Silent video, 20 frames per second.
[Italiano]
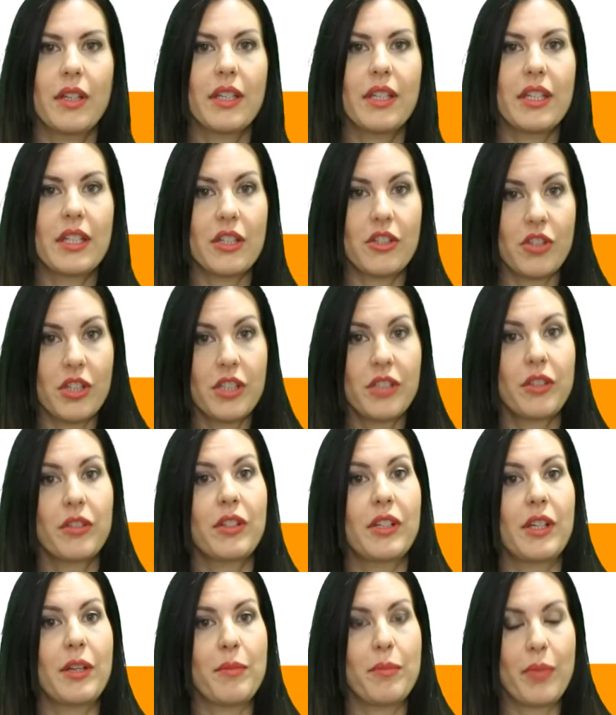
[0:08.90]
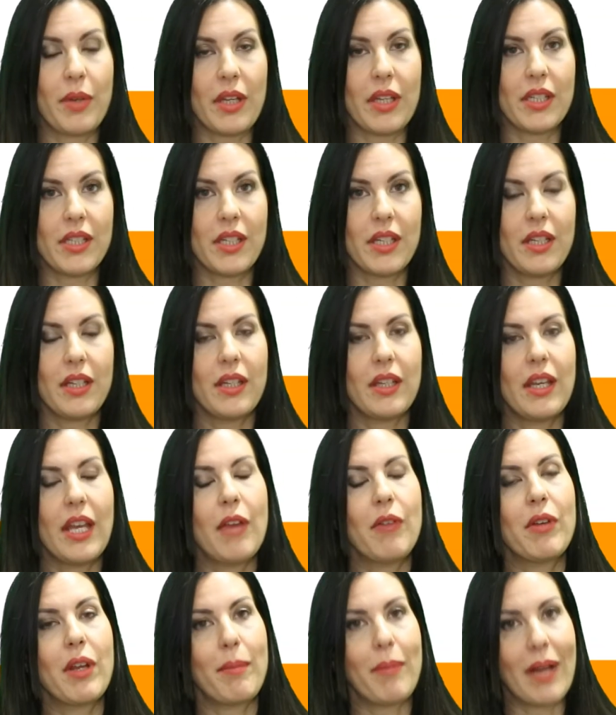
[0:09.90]
Il Registro delle Imprese
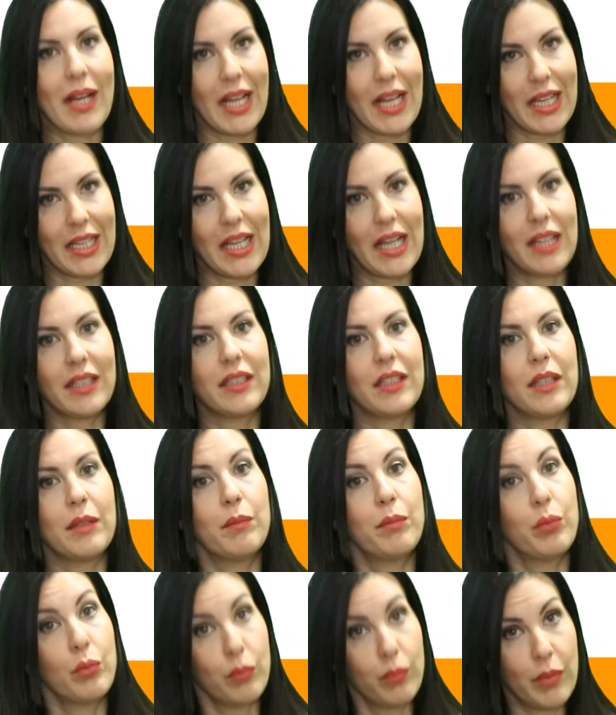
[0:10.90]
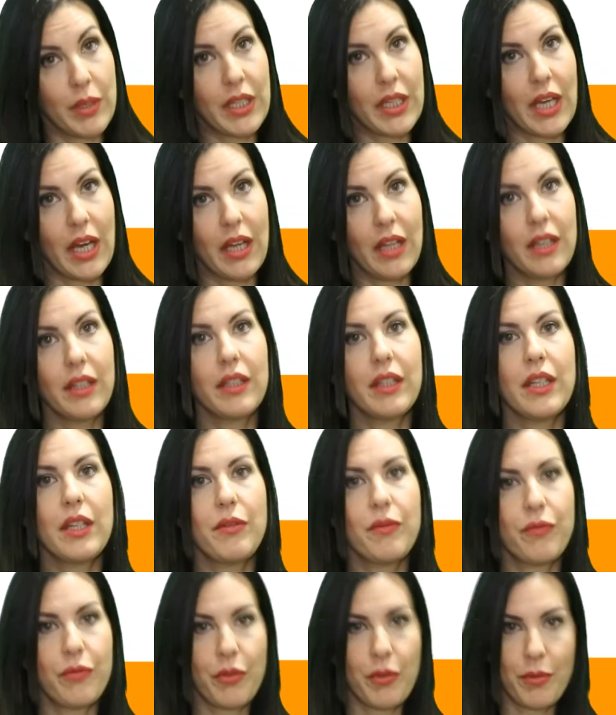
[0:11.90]
è una banca dati pubblica,
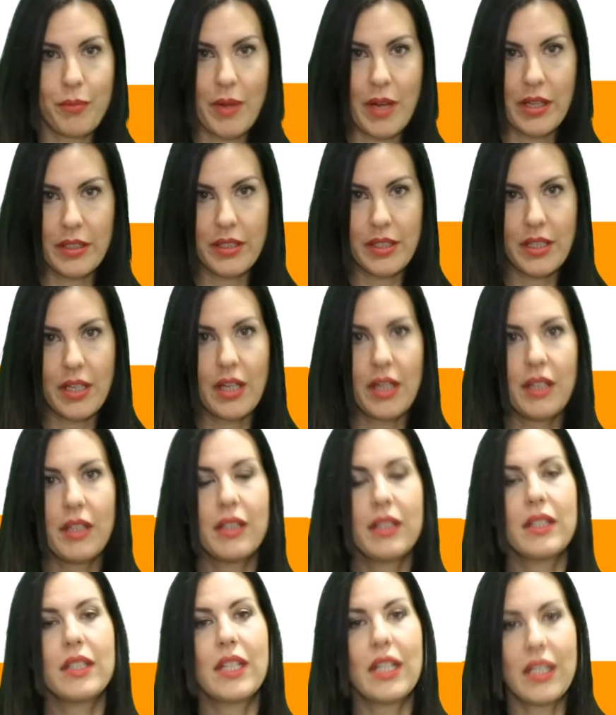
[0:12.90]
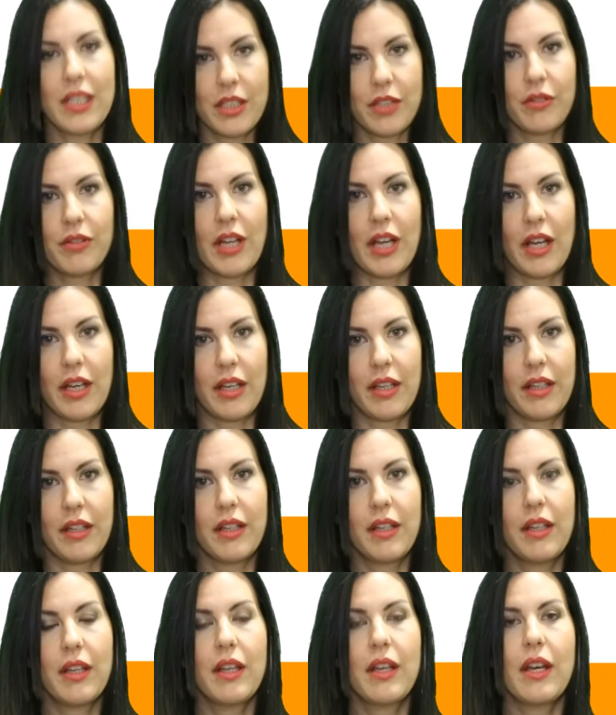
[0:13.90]
informatica, nazionale,
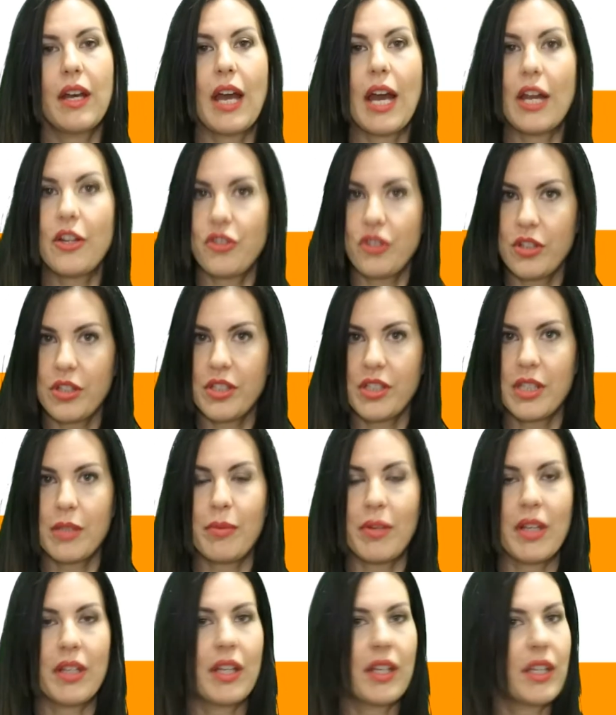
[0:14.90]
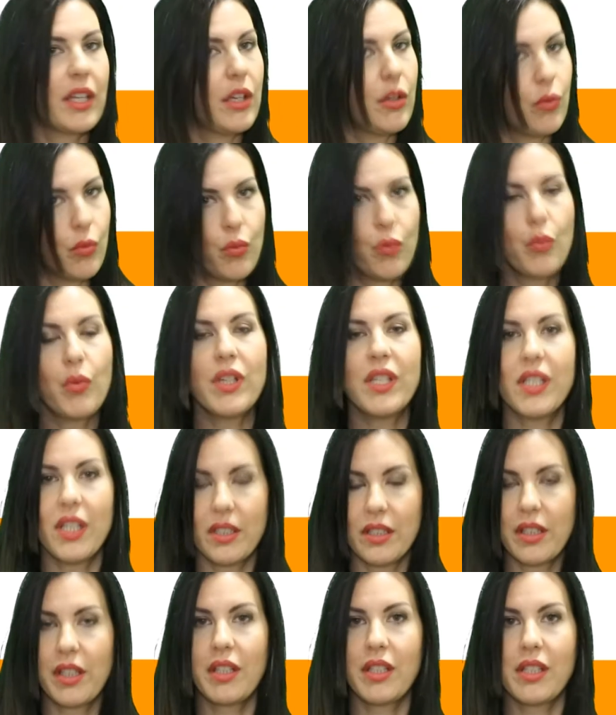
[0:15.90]
accessibile da chiunque
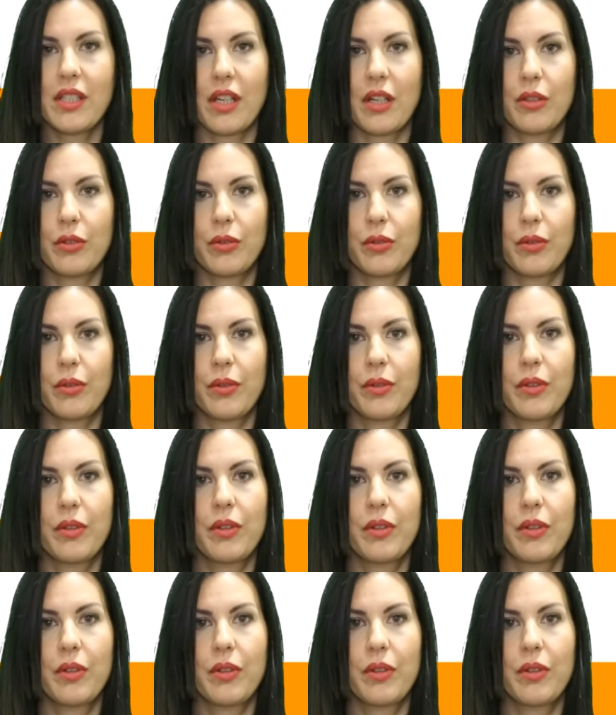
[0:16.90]
sia interessato.